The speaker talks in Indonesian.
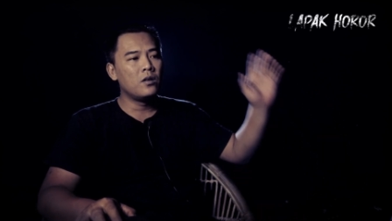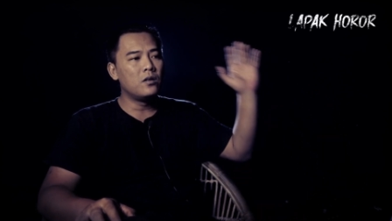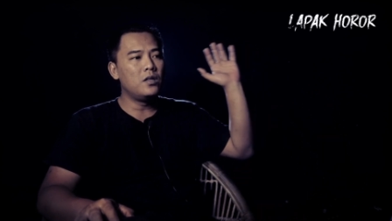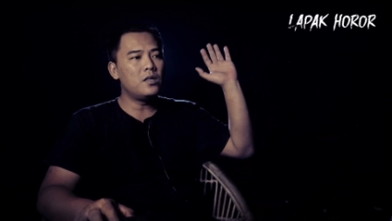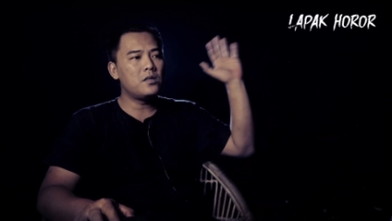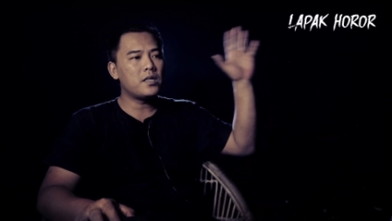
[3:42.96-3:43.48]

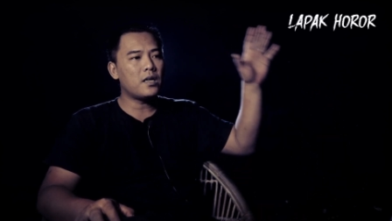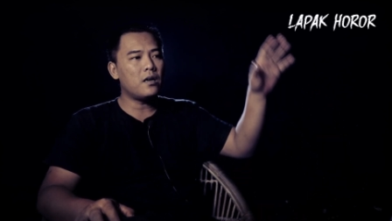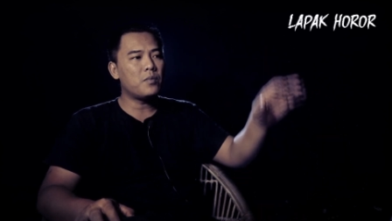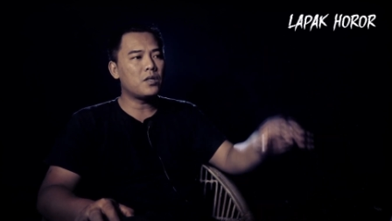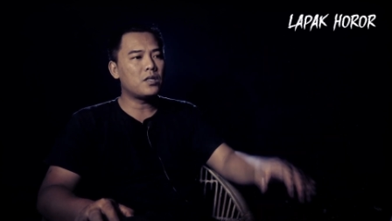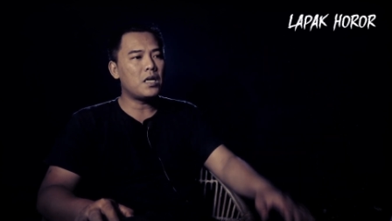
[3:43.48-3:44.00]
Di check
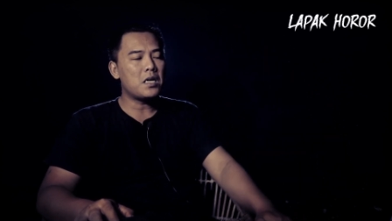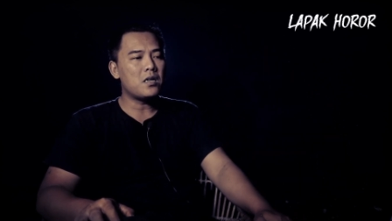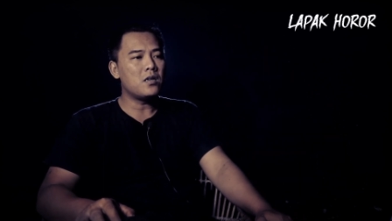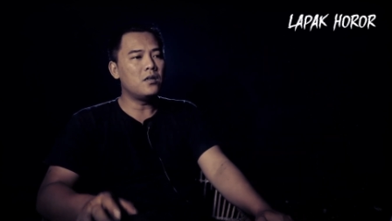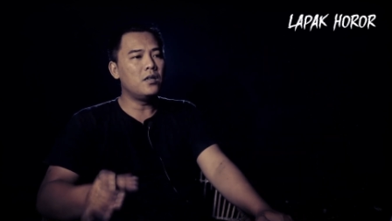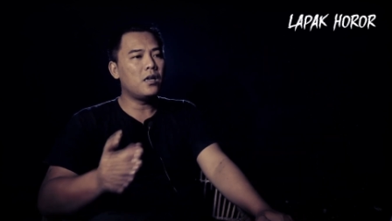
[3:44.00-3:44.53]
up ke
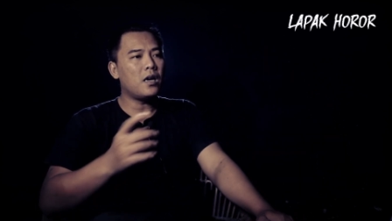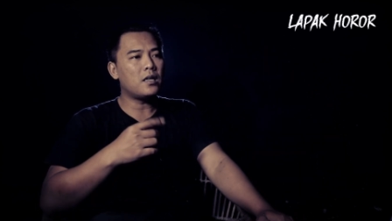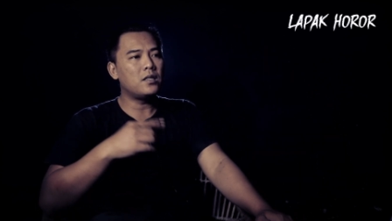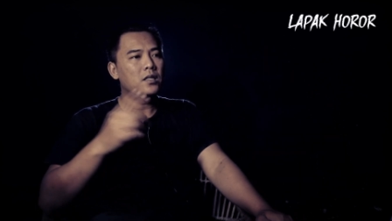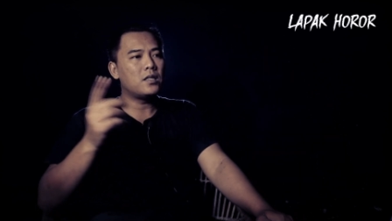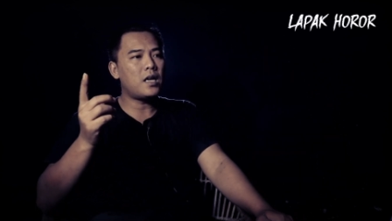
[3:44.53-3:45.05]
sana,
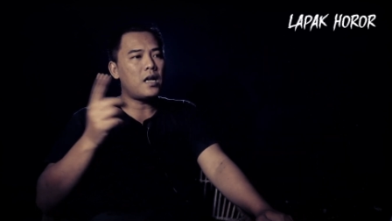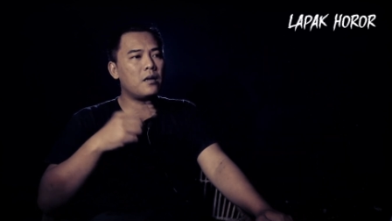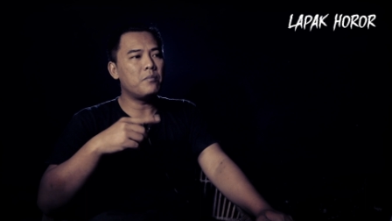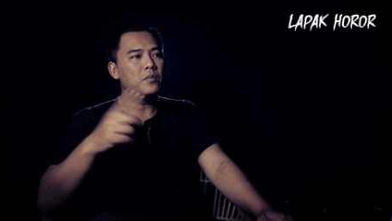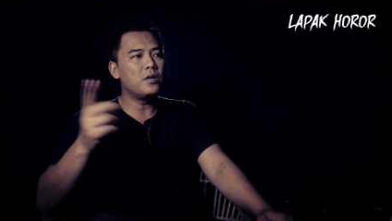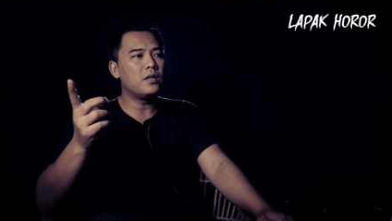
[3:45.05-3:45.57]
dikasih
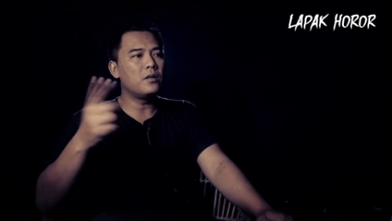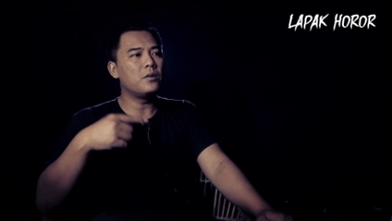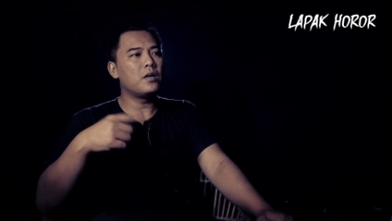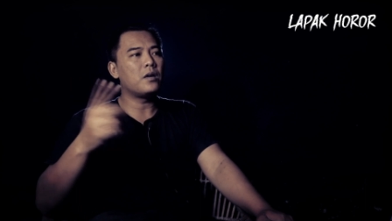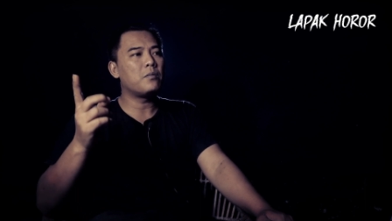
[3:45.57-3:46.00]
salep gitu ya.